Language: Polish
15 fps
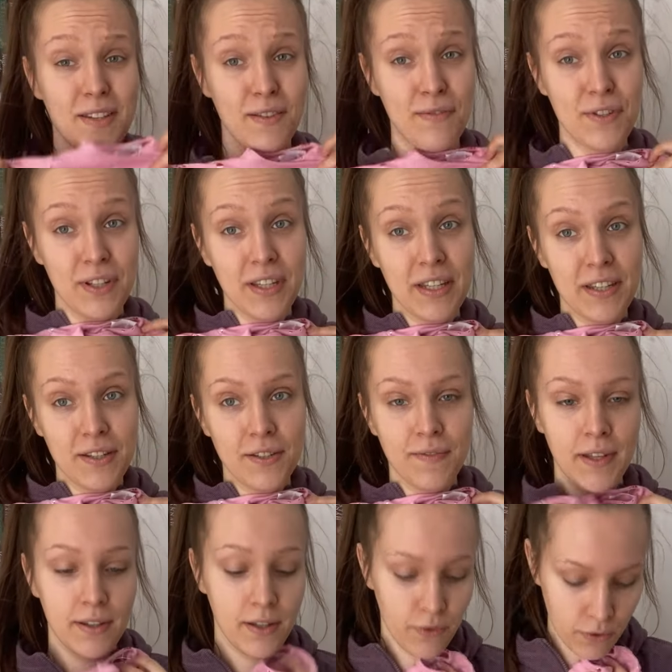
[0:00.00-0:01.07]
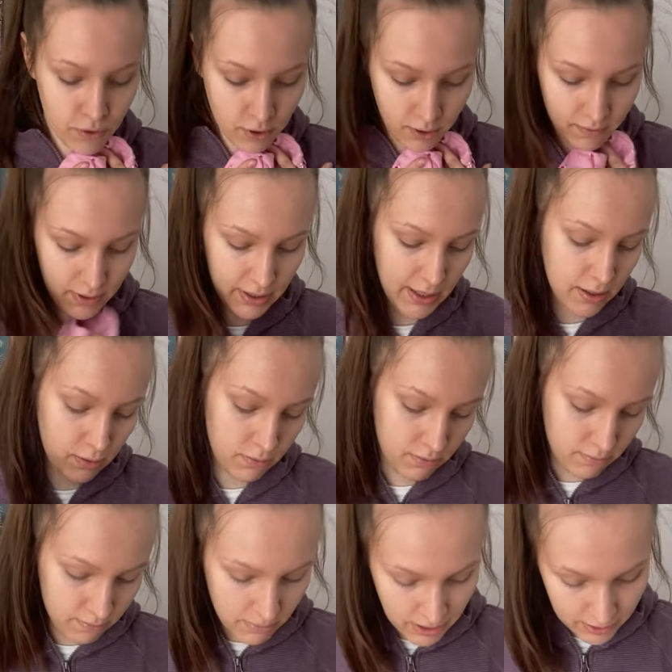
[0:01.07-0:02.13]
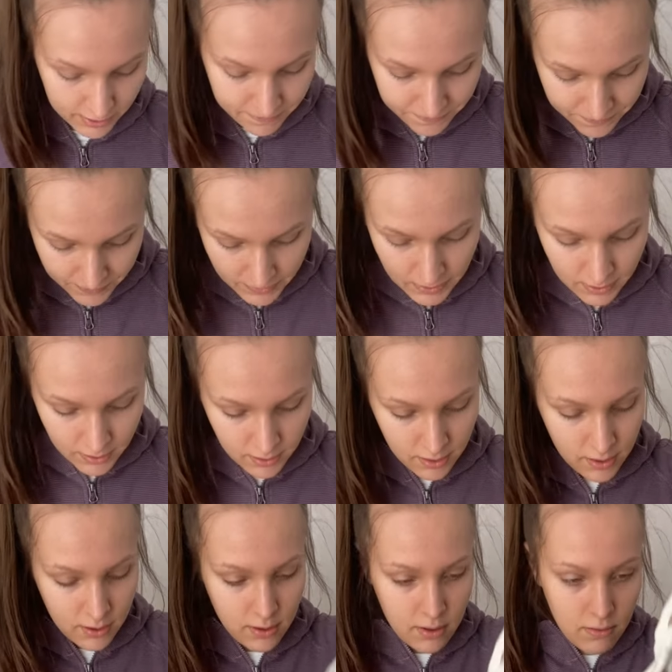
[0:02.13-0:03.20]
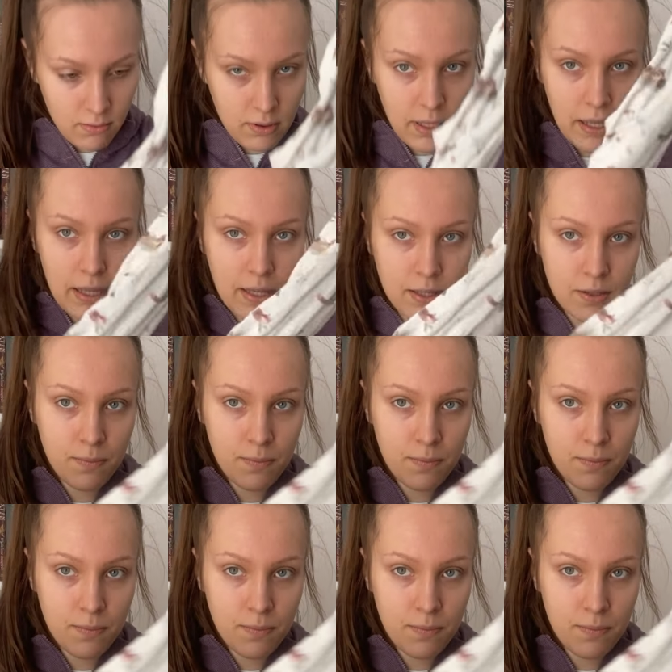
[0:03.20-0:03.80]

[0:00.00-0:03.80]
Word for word: dziewczynki na święta, różowe, jeju, mega. Tutaj jakieś